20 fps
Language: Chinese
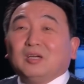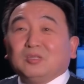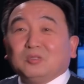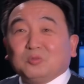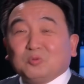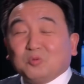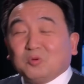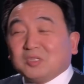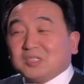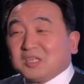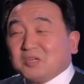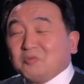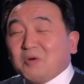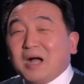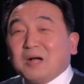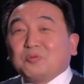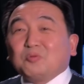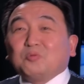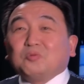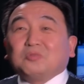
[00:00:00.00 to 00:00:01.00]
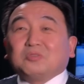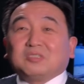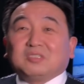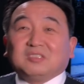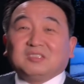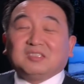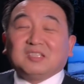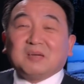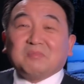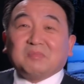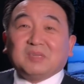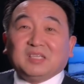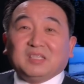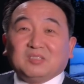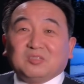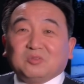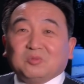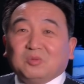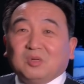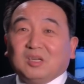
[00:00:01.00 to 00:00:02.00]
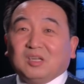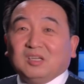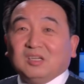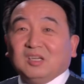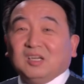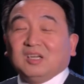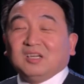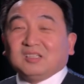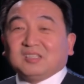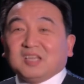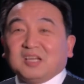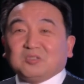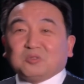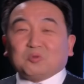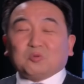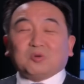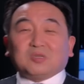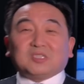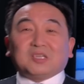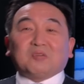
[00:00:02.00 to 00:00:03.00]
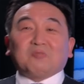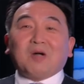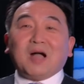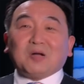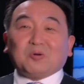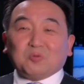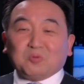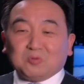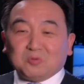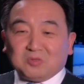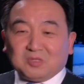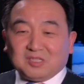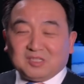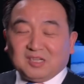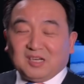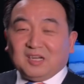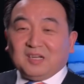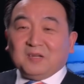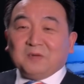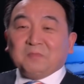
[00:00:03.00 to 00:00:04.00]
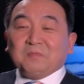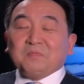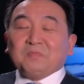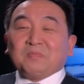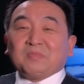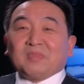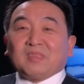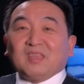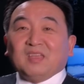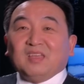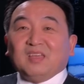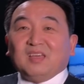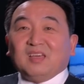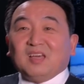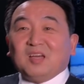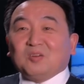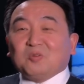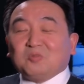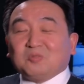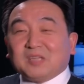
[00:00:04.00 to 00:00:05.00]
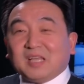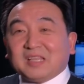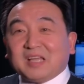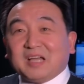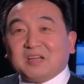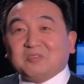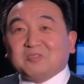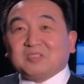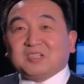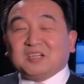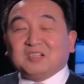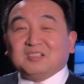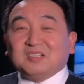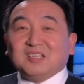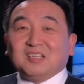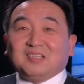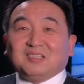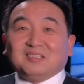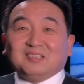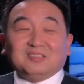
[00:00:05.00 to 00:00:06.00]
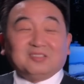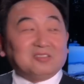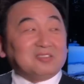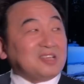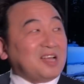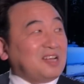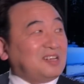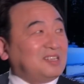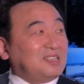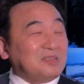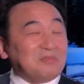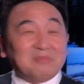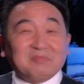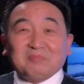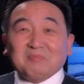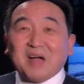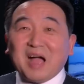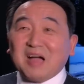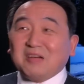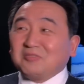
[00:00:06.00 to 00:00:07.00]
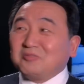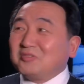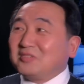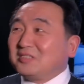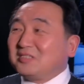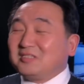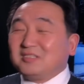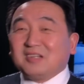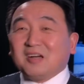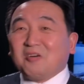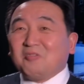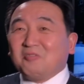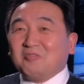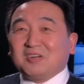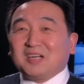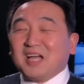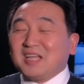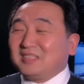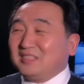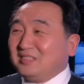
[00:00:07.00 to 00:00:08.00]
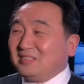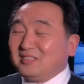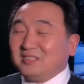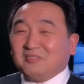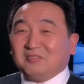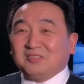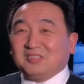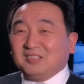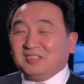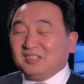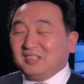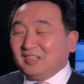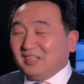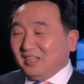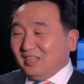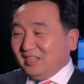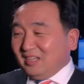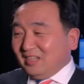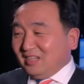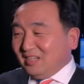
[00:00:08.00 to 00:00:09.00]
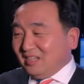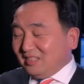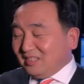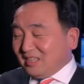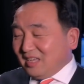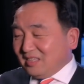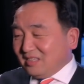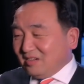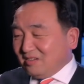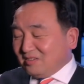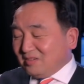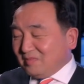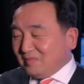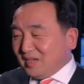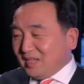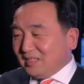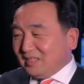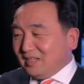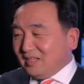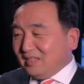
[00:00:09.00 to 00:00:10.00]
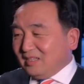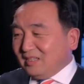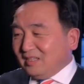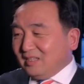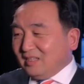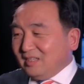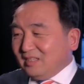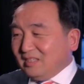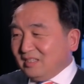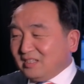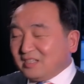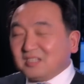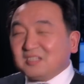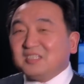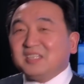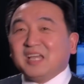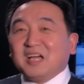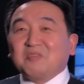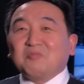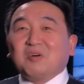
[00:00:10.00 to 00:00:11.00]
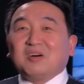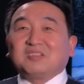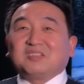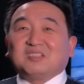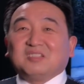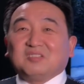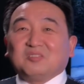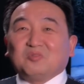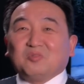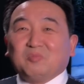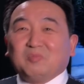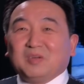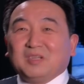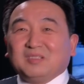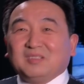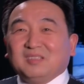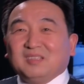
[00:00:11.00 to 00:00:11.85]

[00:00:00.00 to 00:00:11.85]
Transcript: 中国神话故事那么里说了，但中国神话故事呢？他共产党又承认，就像人家骂说石涛，我看你就是，呃，他叫什么来着？你是炎黄子孙吗？